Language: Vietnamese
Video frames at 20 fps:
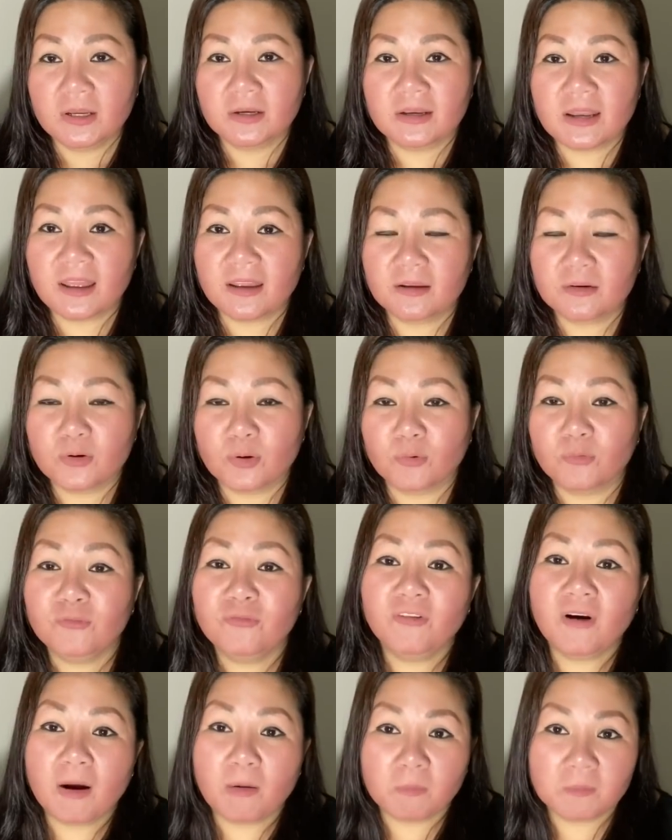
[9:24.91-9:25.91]
đầy đủ
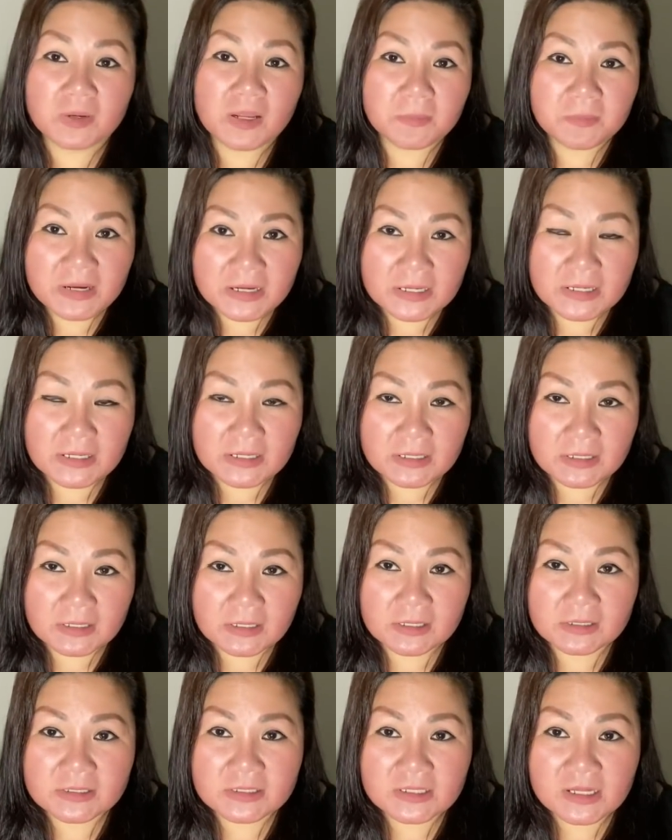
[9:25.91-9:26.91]
phòng để mà
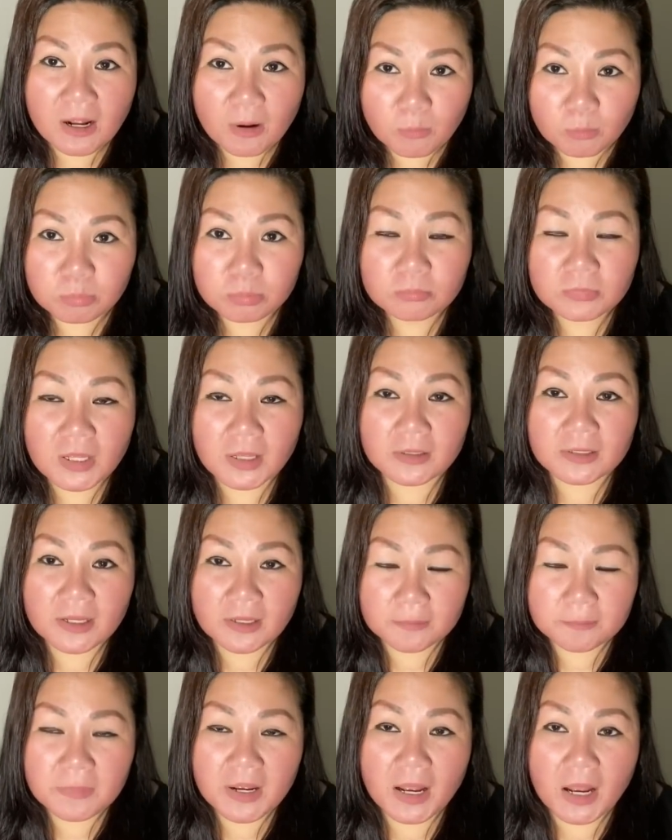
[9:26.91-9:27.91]
sống để
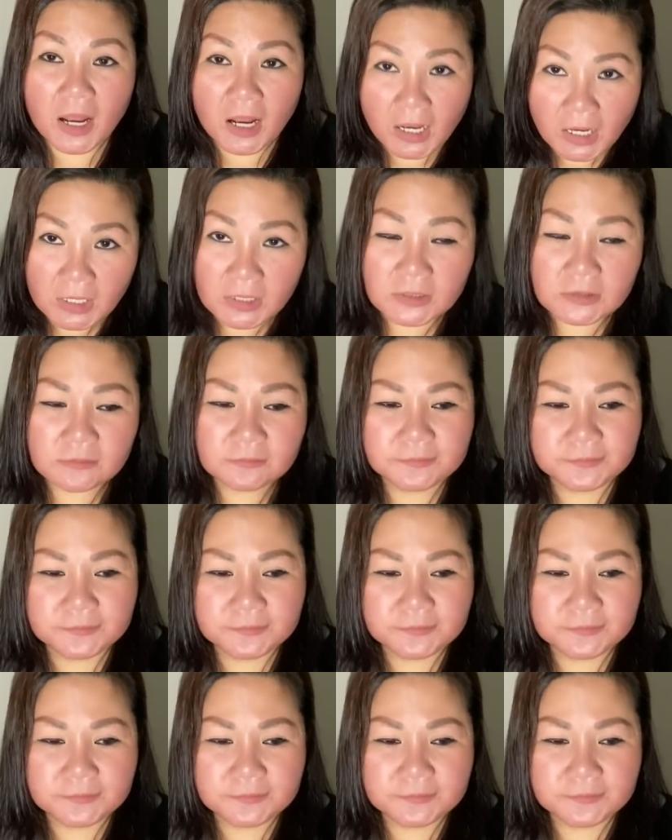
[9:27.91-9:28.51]
để mà ở